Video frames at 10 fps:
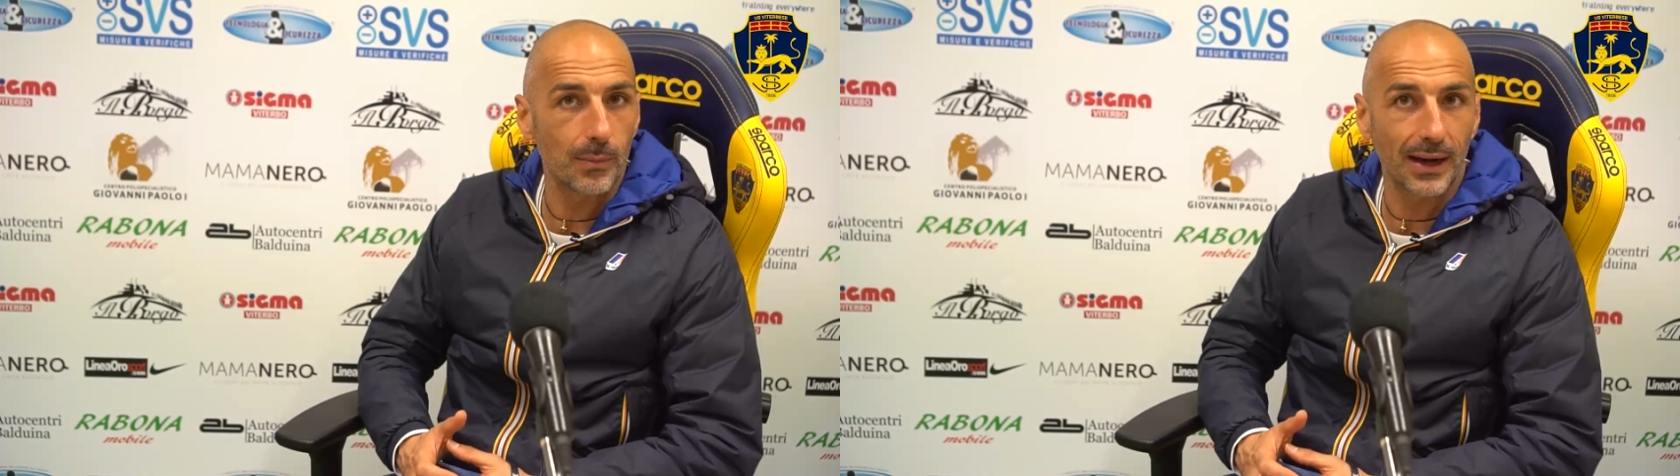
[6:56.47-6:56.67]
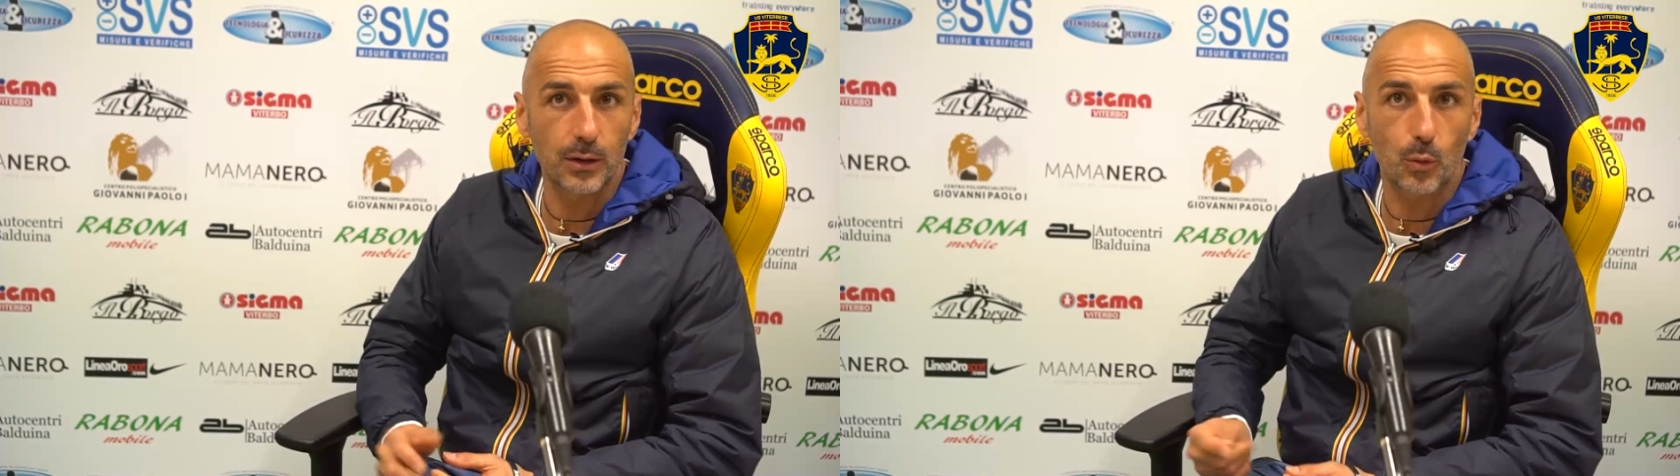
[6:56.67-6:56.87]

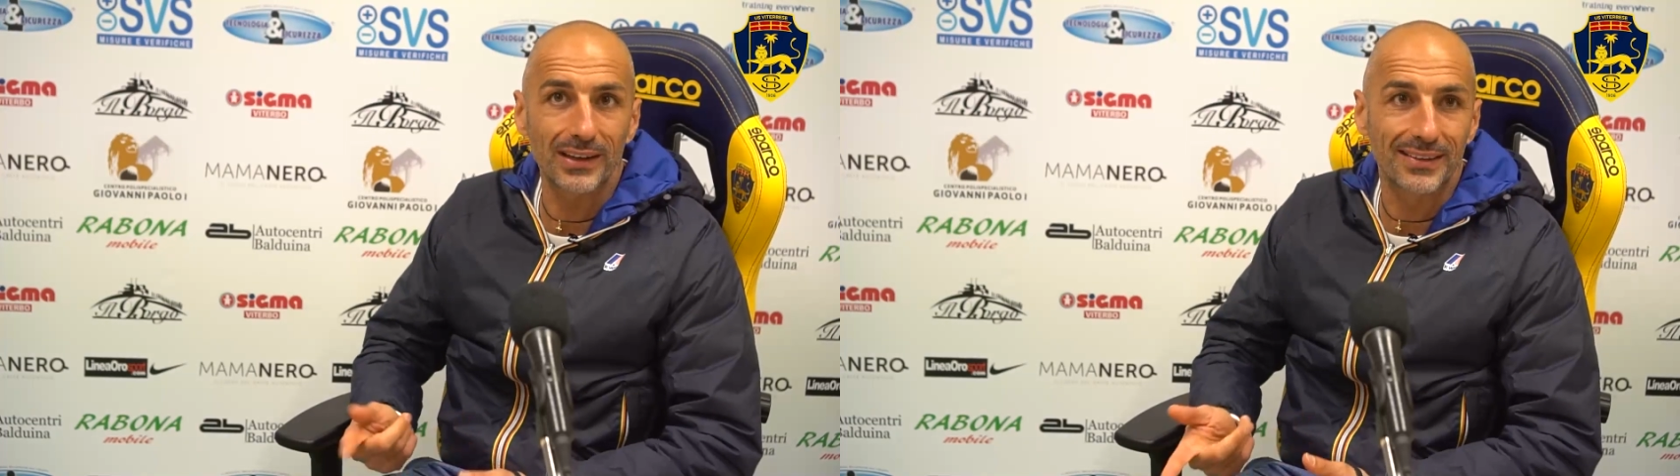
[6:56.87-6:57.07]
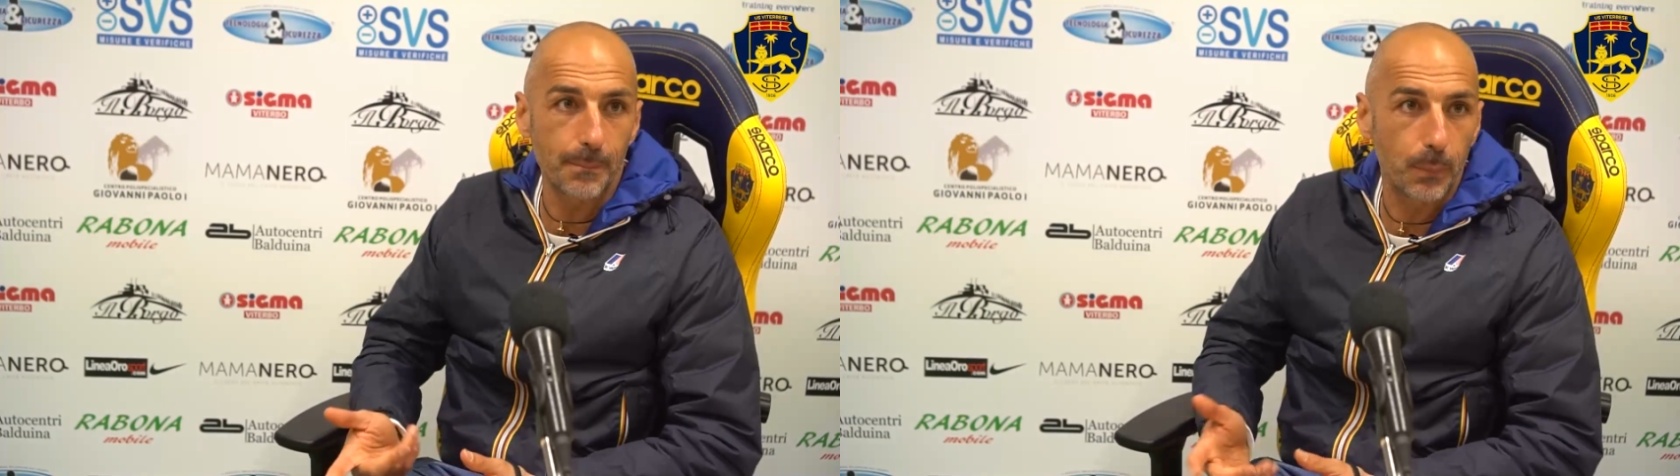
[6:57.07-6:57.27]
magari
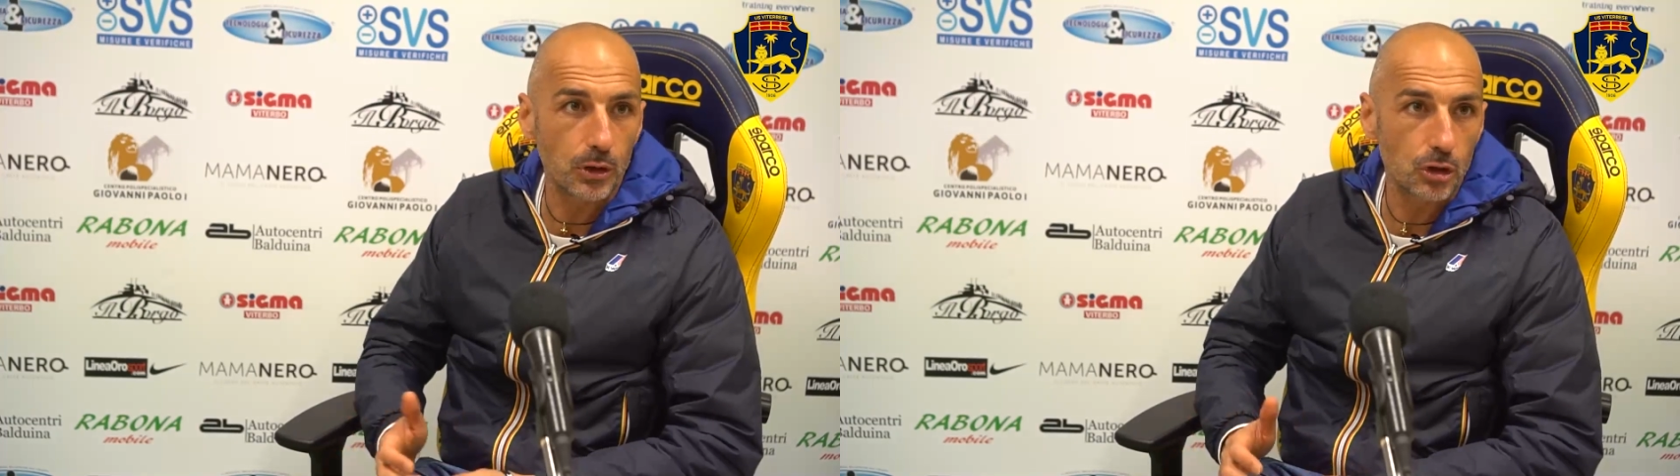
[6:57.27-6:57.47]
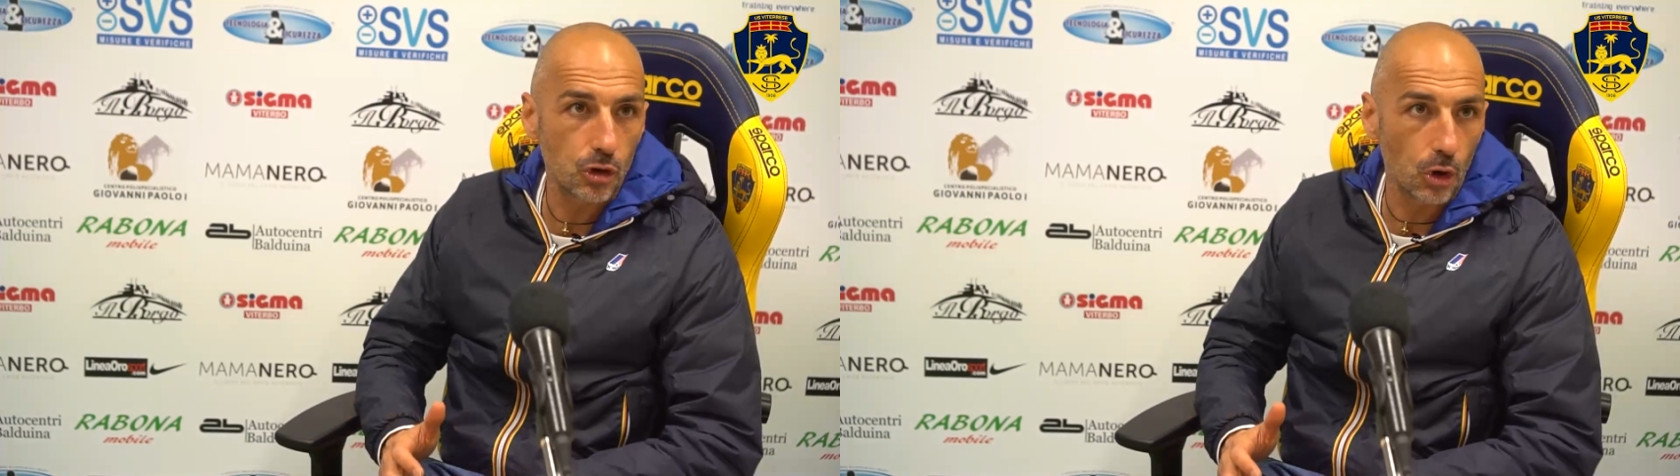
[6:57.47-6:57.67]
quel tempo
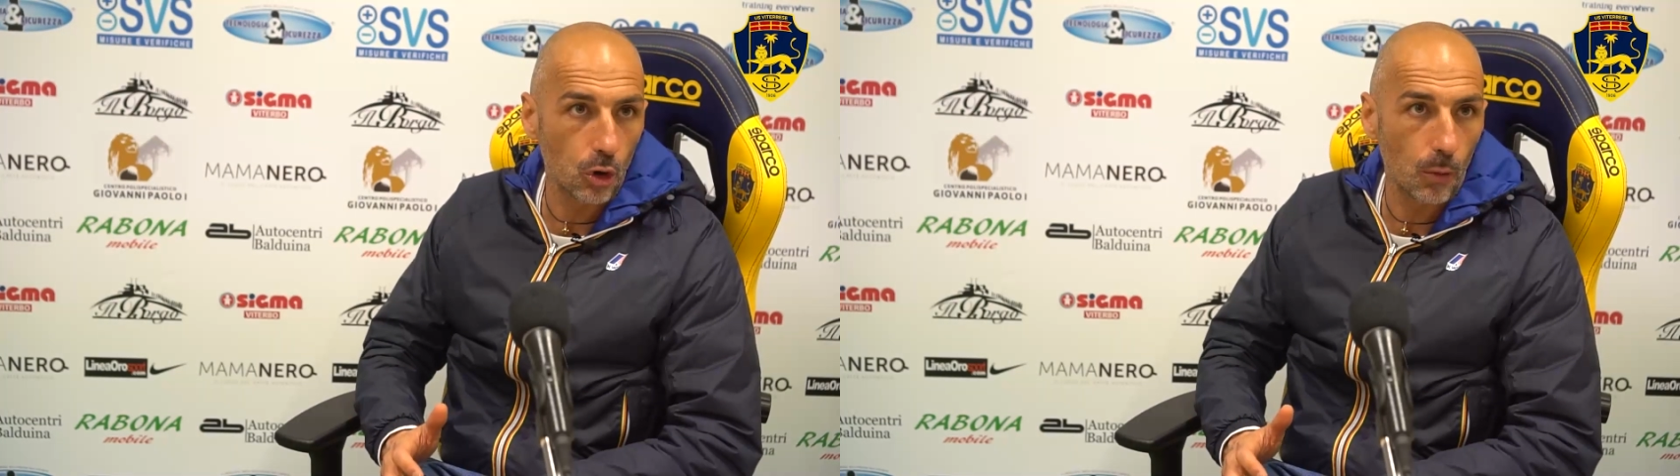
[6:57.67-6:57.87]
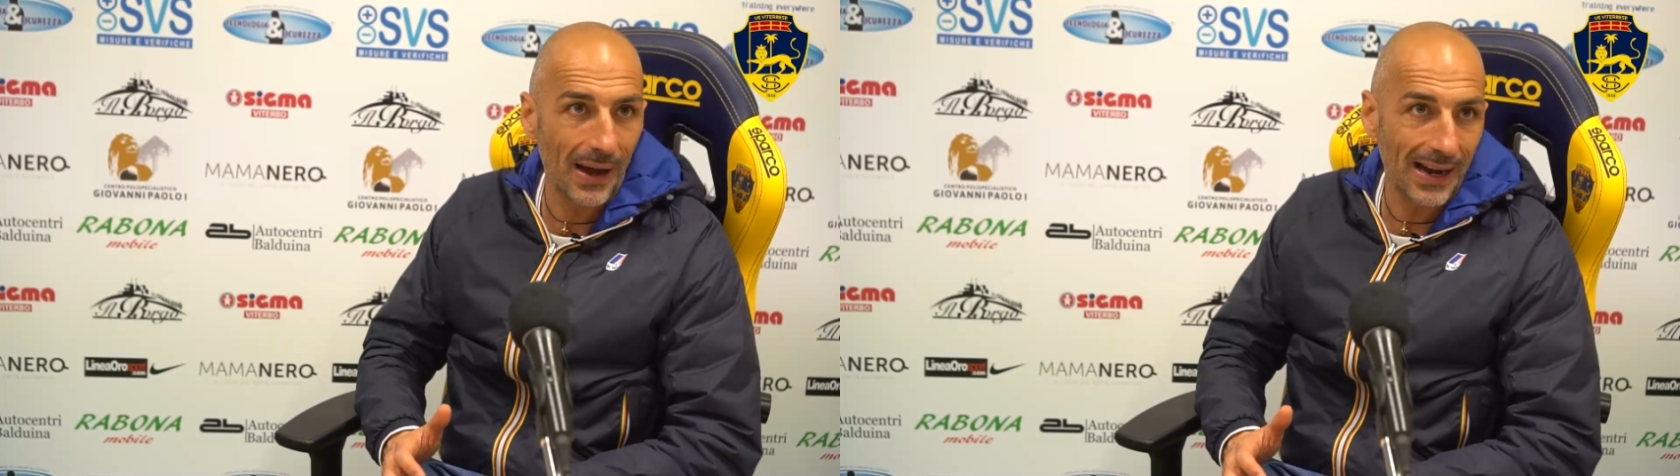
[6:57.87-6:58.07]
di gioco
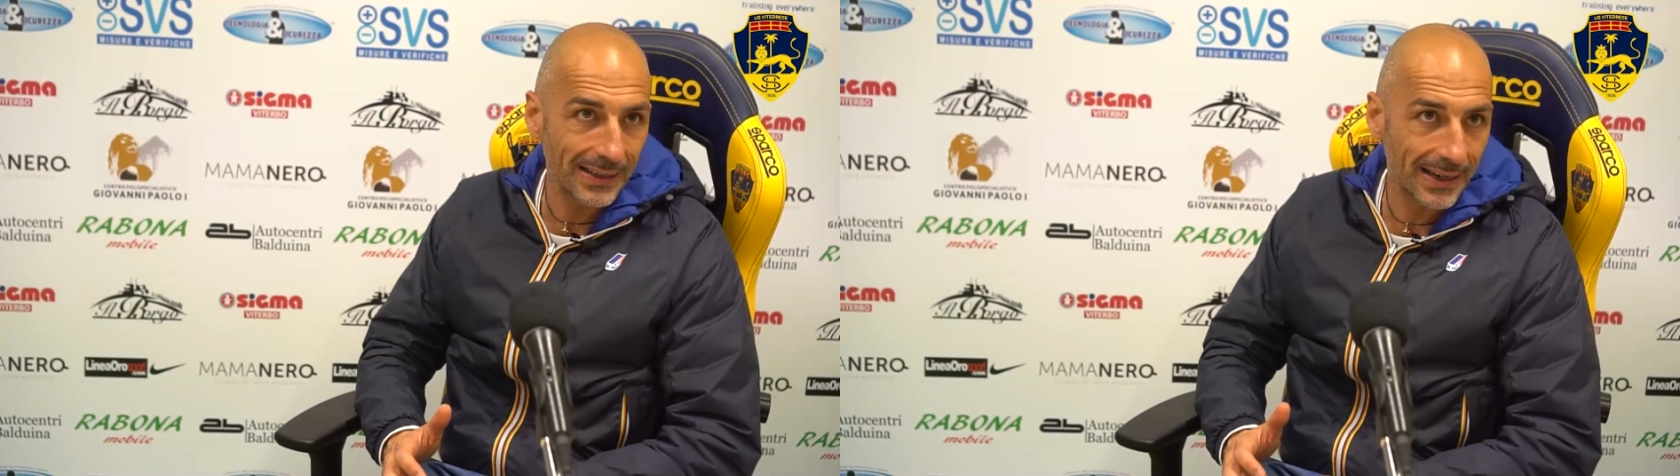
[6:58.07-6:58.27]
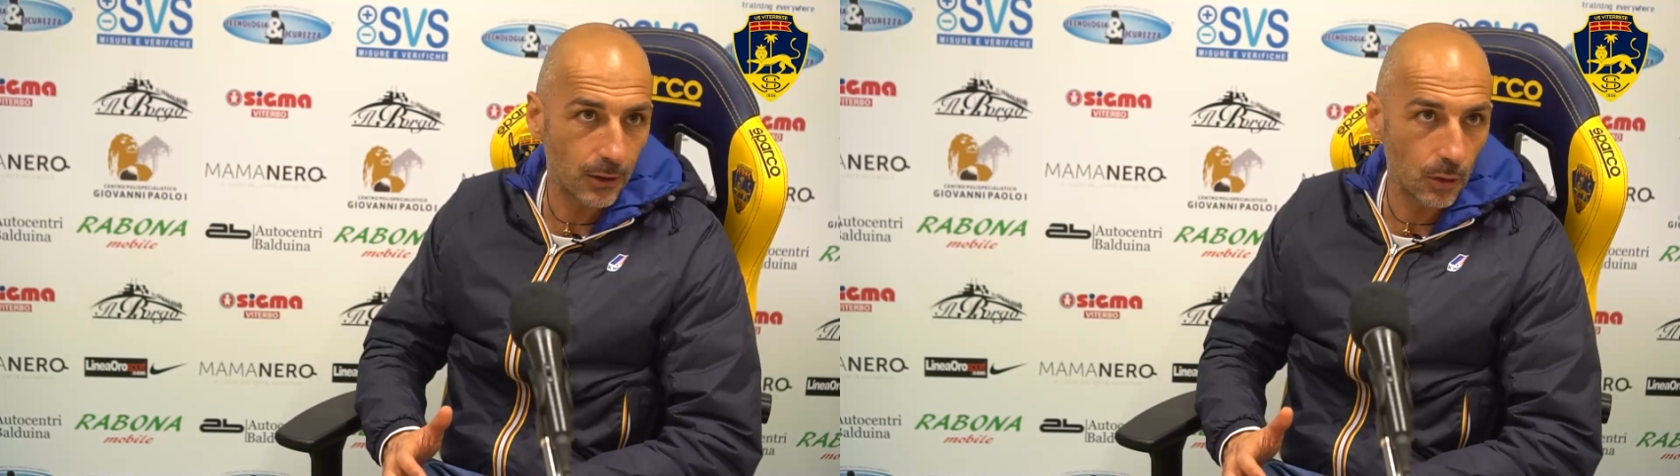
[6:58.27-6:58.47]
lo
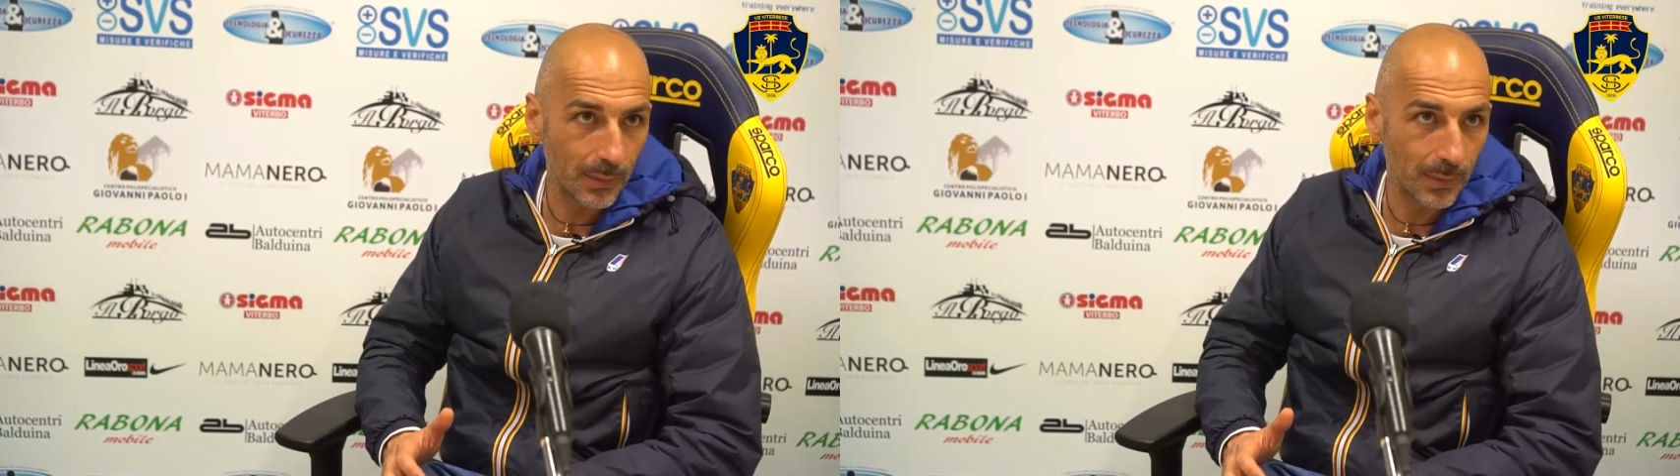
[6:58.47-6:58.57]
paghi ecco,